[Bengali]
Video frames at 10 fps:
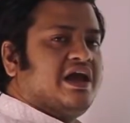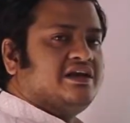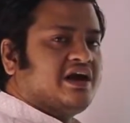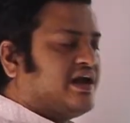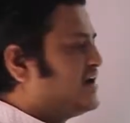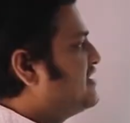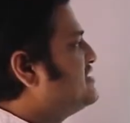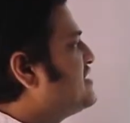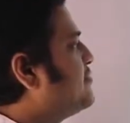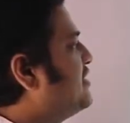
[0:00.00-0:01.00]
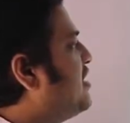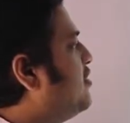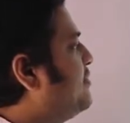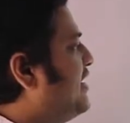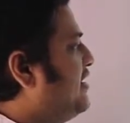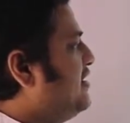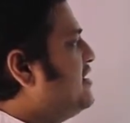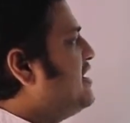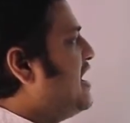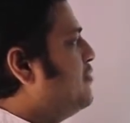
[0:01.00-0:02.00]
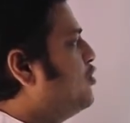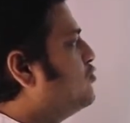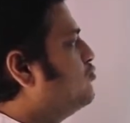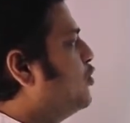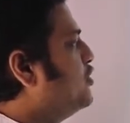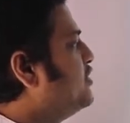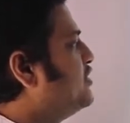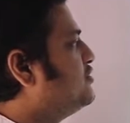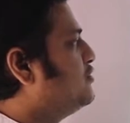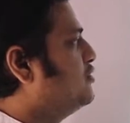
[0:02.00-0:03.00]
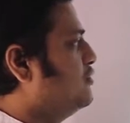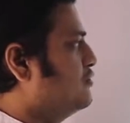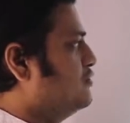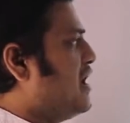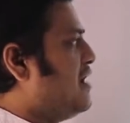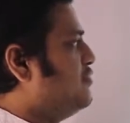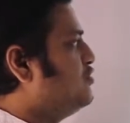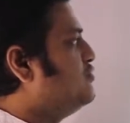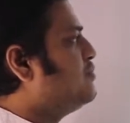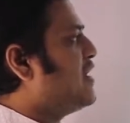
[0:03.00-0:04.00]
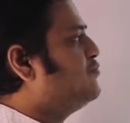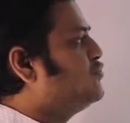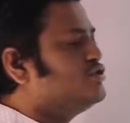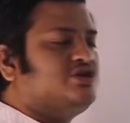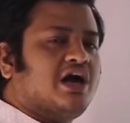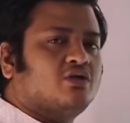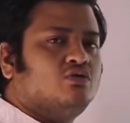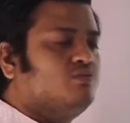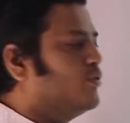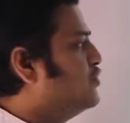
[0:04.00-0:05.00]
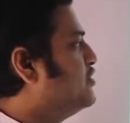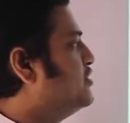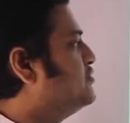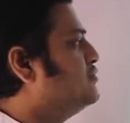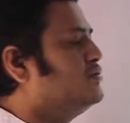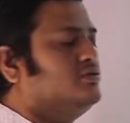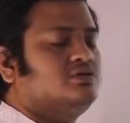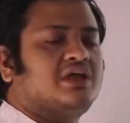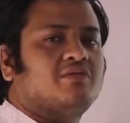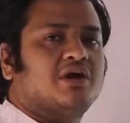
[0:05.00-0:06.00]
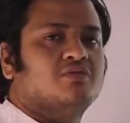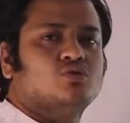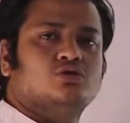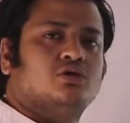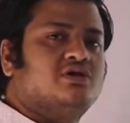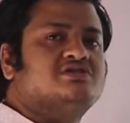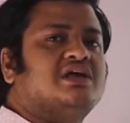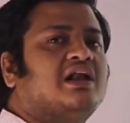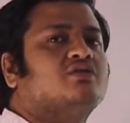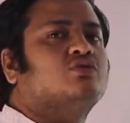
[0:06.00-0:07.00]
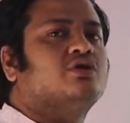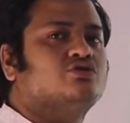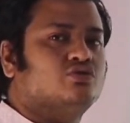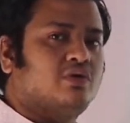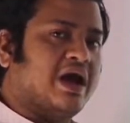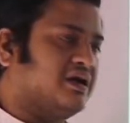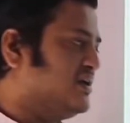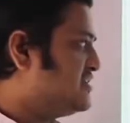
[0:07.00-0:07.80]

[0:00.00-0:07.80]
এটার একটা জাবেদা হবে এবং বন্টিত হলো আবেদনপ্রাপ্ত শেয়ারগুলো বন্টিত হলো তার মানে মূলধনের স্থানান্তরের জন্য একটা